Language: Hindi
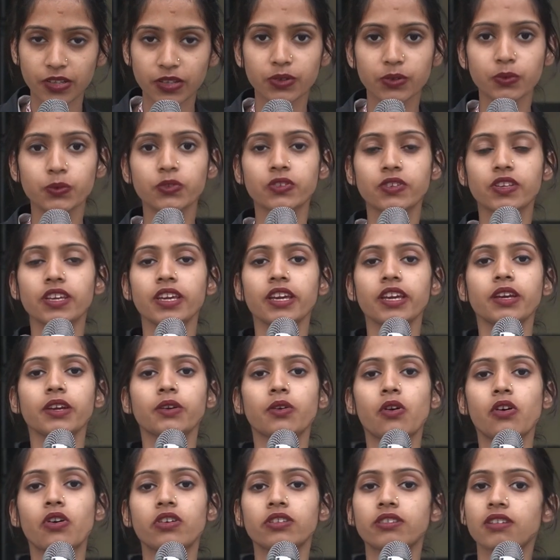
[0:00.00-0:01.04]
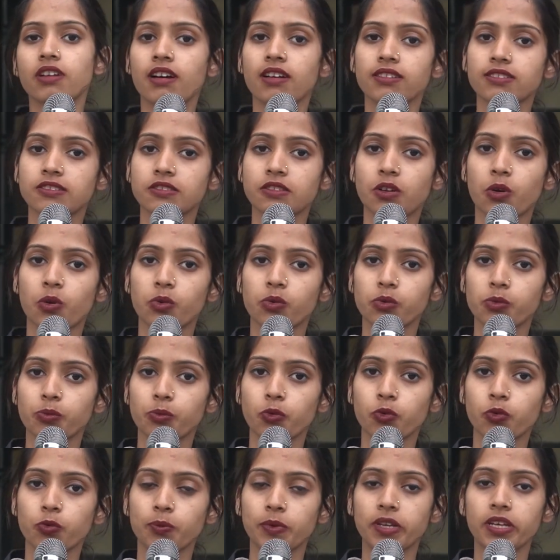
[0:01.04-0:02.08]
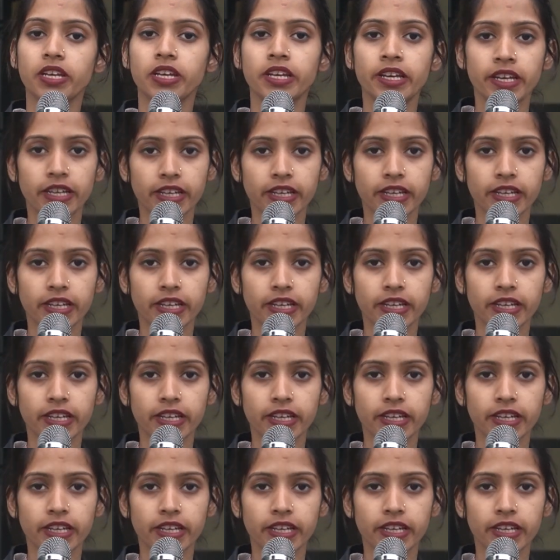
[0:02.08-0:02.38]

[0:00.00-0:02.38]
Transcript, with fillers: एन न्यूज़ की एक और खास ग्राउंड रिपोर्ट पे